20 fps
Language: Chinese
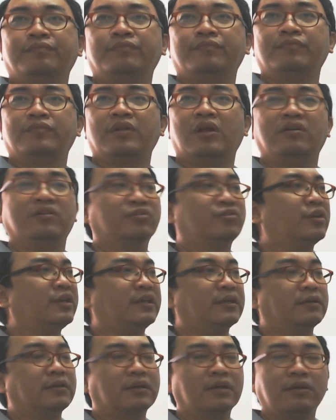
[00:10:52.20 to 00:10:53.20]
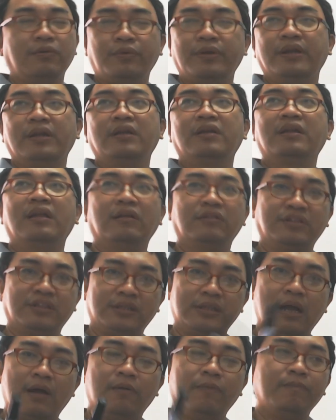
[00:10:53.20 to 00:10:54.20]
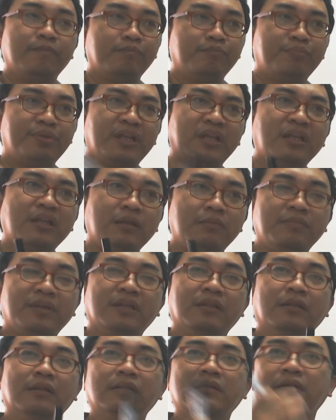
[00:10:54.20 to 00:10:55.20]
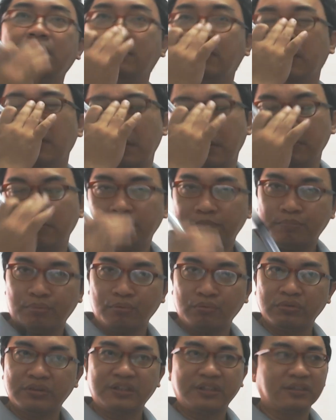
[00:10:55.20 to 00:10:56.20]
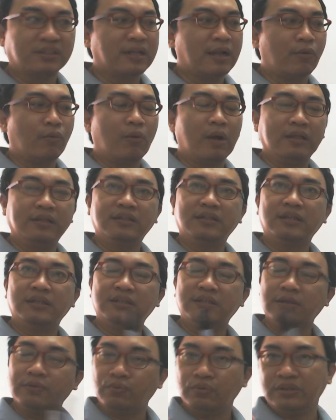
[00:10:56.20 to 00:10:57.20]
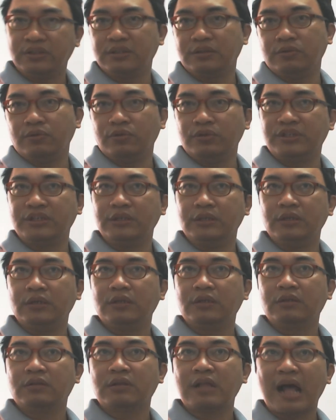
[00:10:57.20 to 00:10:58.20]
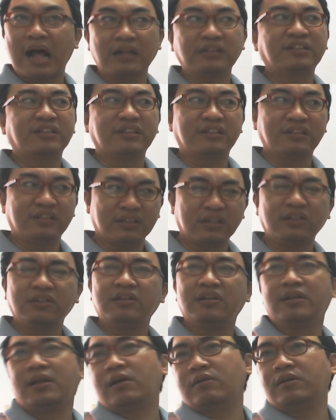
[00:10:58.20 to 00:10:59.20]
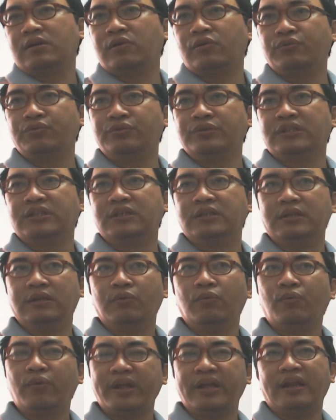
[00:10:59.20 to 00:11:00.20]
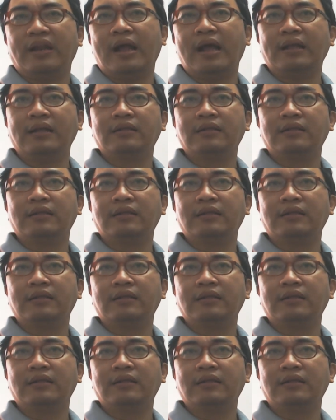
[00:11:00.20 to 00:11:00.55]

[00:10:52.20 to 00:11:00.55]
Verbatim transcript: 好，所以呢，各位要知道，拼命不是在玩这一些文字游戏。他是真的要能够预测你未来